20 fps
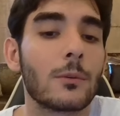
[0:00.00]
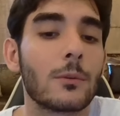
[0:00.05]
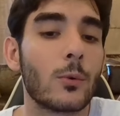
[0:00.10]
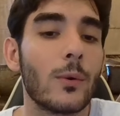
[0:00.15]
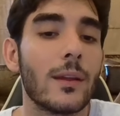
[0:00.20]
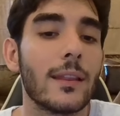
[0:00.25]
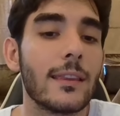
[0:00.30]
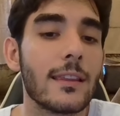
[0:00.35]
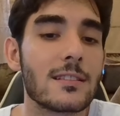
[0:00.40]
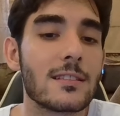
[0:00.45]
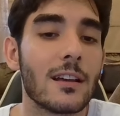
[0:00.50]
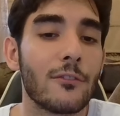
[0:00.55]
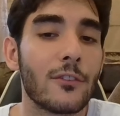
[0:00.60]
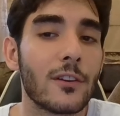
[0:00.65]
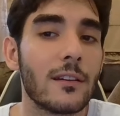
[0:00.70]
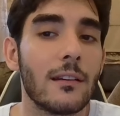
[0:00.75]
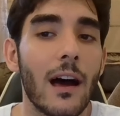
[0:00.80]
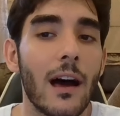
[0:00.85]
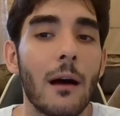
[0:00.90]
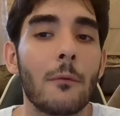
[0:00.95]
كوين دي 7
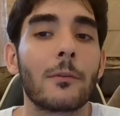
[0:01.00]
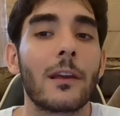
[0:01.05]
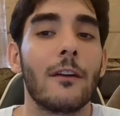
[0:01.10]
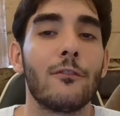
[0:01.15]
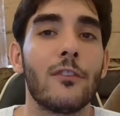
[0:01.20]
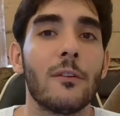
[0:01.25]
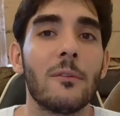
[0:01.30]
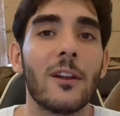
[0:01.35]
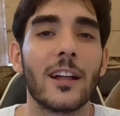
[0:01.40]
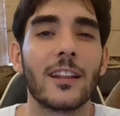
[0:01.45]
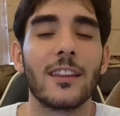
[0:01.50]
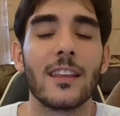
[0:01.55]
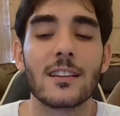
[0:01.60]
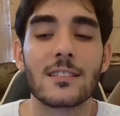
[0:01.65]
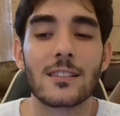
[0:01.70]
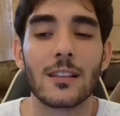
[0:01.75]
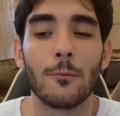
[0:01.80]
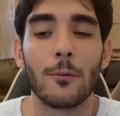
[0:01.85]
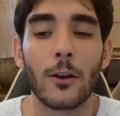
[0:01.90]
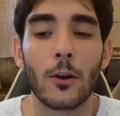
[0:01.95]
عم كفي
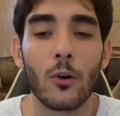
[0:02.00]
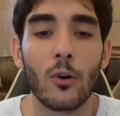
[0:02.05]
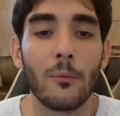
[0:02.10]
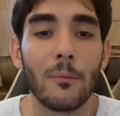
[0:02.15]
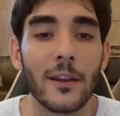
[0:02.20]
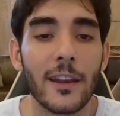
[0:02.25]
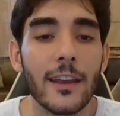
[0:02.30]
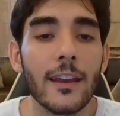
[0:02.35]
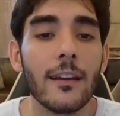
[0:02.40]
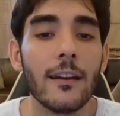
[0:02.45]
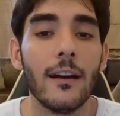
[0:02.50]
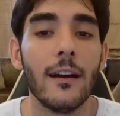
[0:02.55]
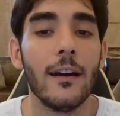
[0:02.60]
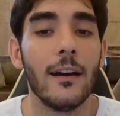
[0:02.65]
بالايدياز تبع الاوبننج